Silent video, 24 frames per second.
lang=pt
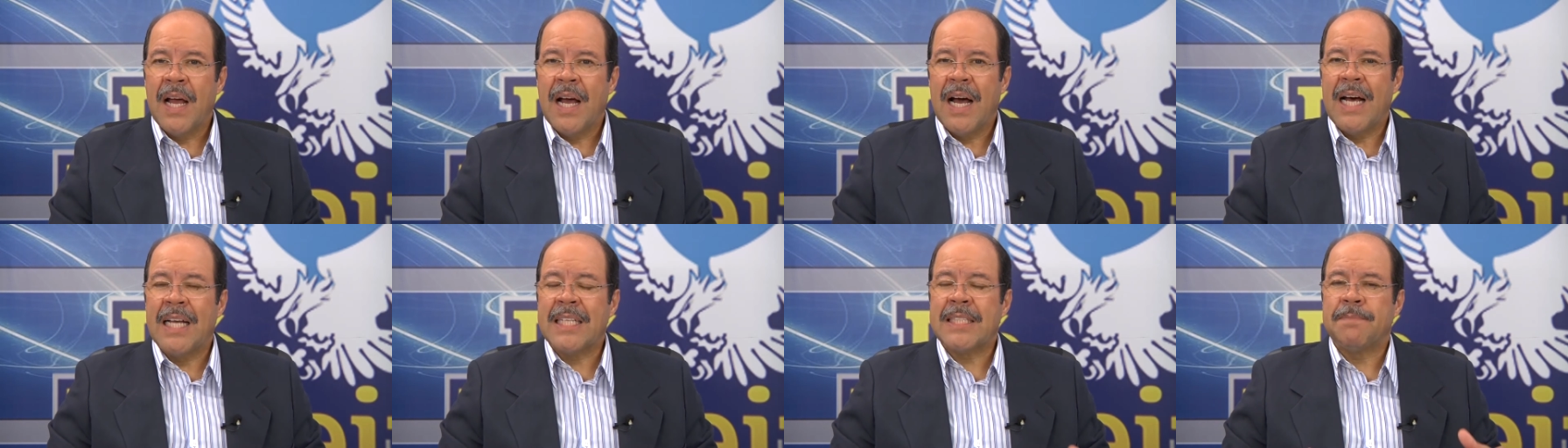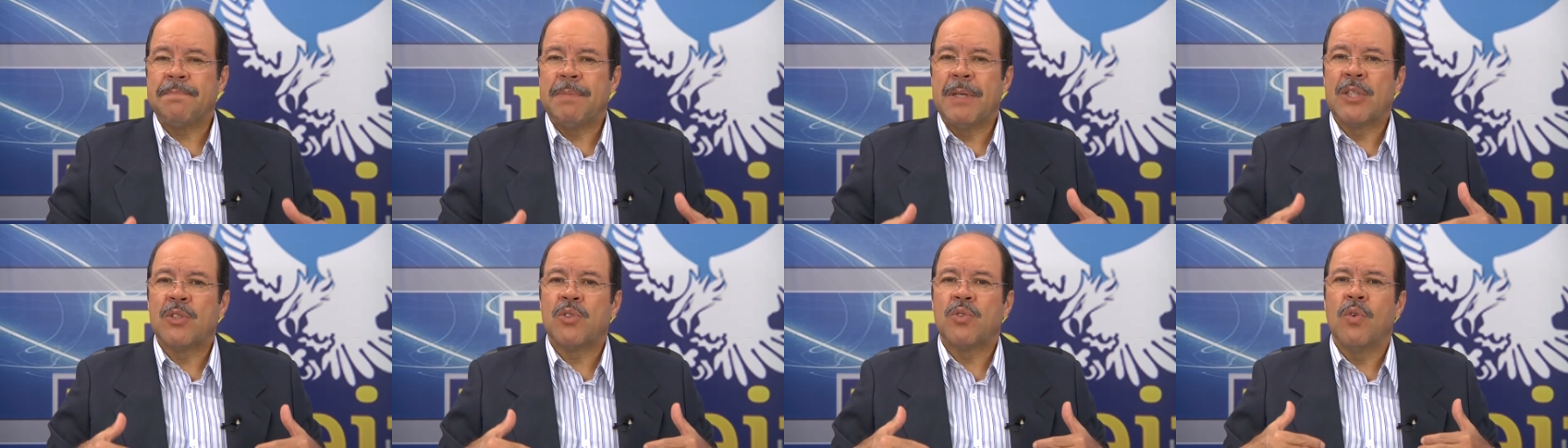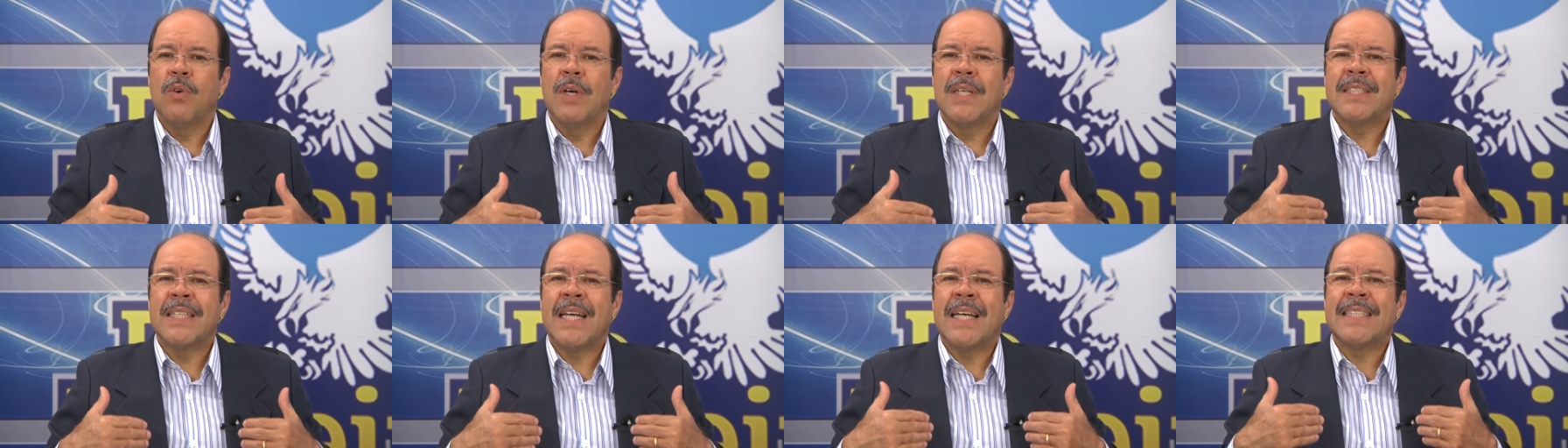As
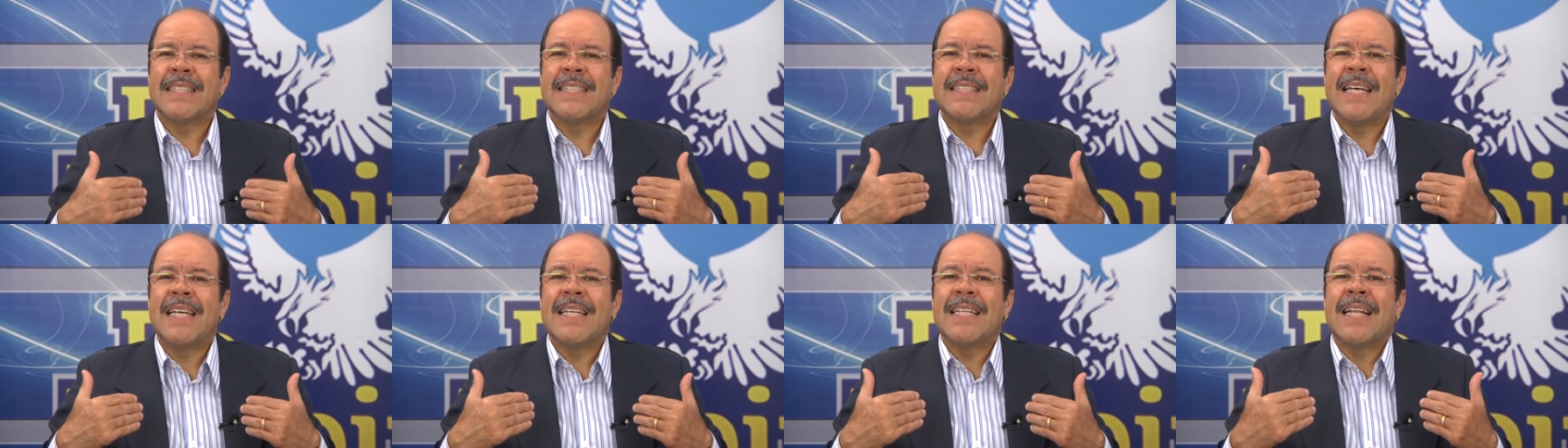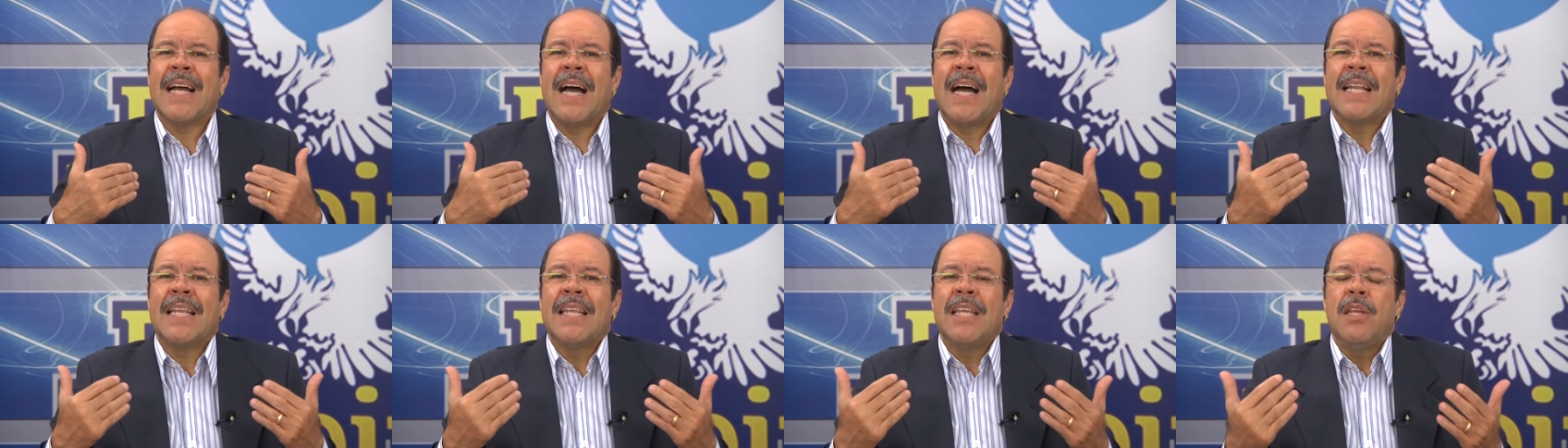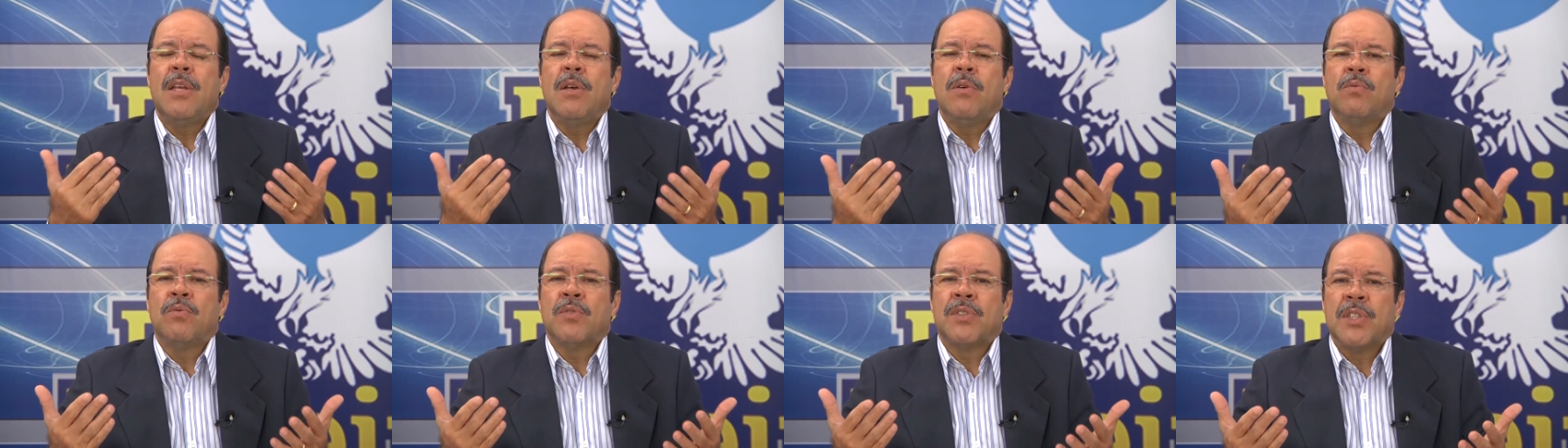pessoas
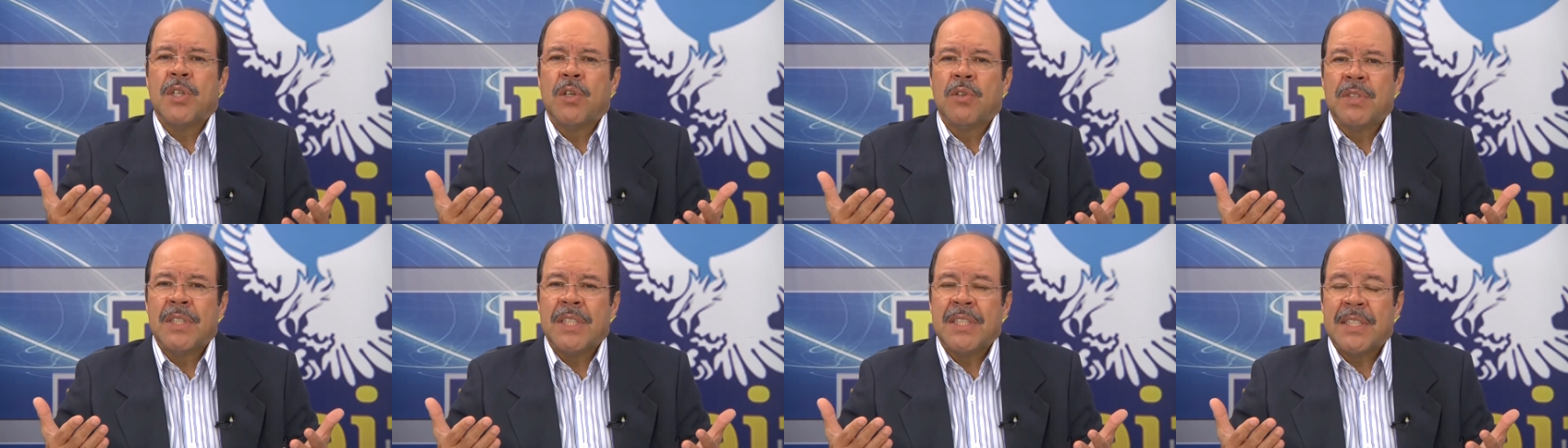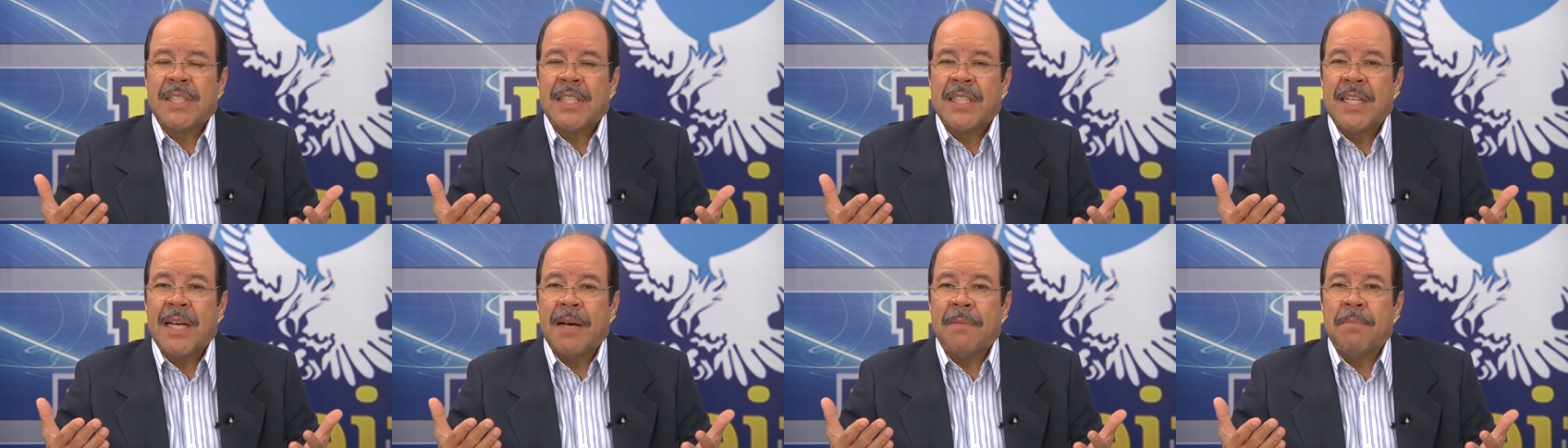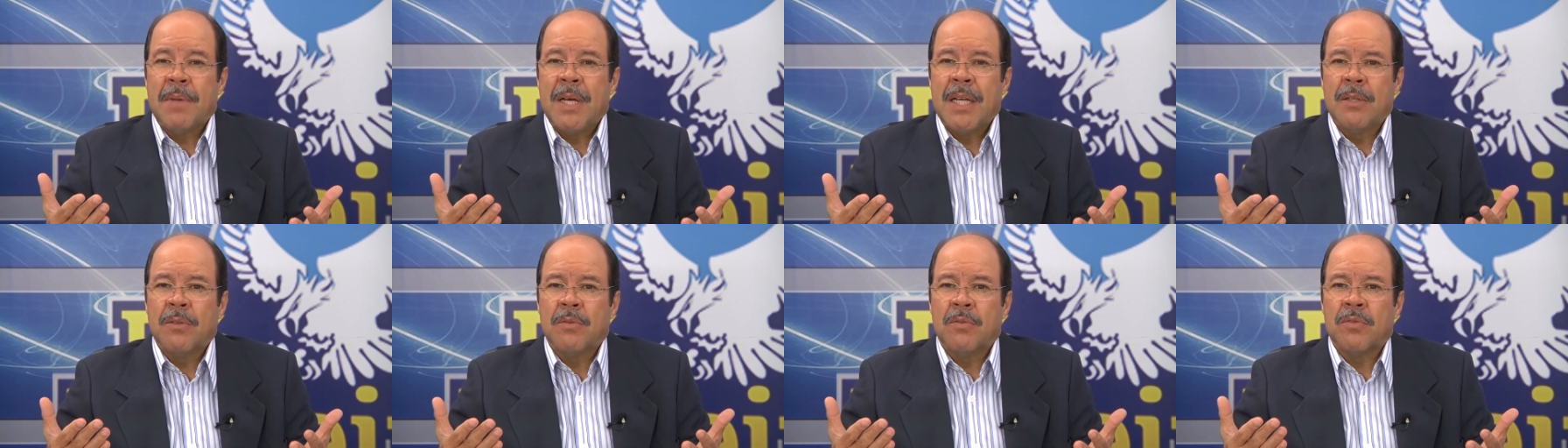aceitariam seus
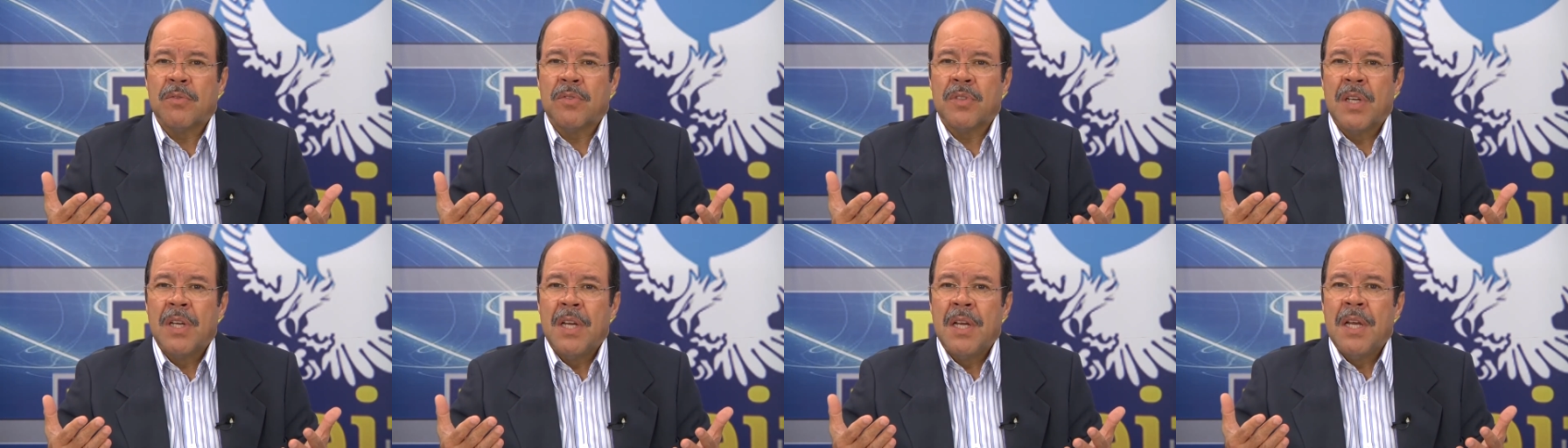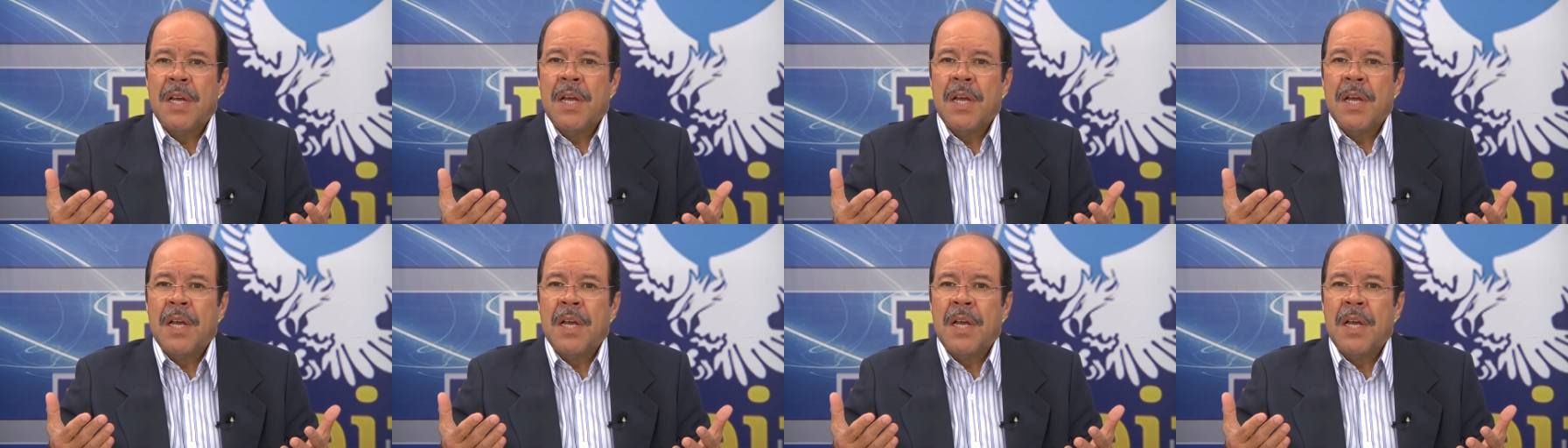ensinamentos?